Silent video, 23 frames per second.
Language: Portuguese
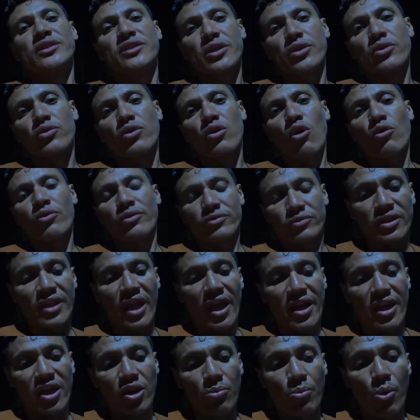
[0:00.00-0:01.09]
anterior que
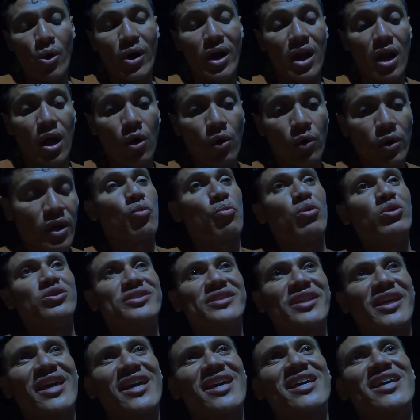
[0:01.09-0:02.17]
tem aqui no meu canal Eu
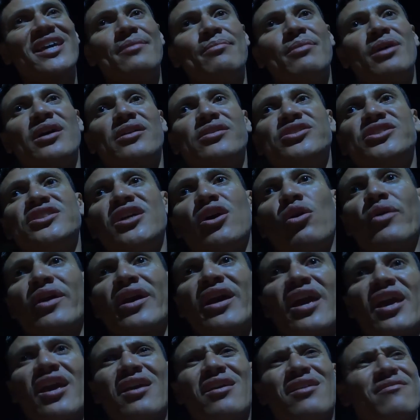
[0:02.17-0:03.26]
postei que, mano, tinha
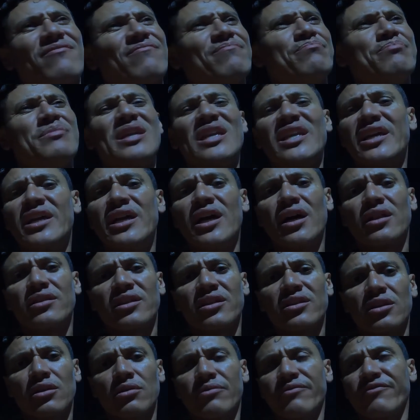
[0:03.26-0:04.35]
alguém me ligando,
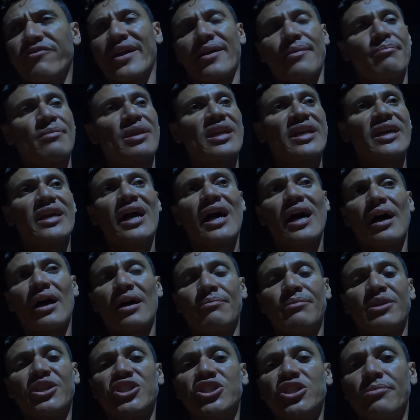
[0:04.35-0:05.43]
tentando é, me
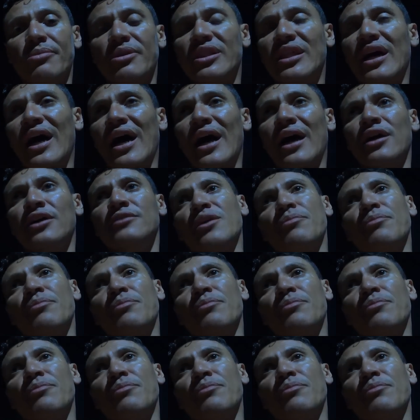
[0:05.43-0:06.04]
ligar, me intimidar